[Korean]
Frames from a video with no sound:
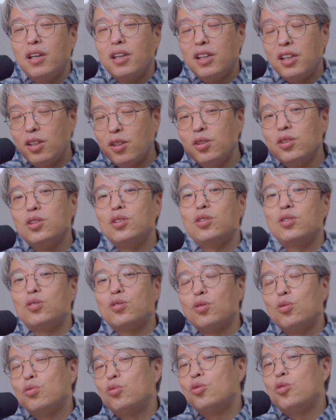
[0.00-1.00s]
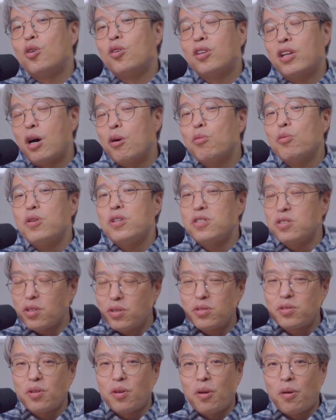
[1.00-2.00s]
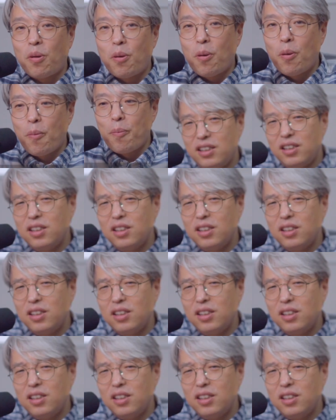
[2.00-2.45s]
이런 식으로 운영을 하고 있었어요.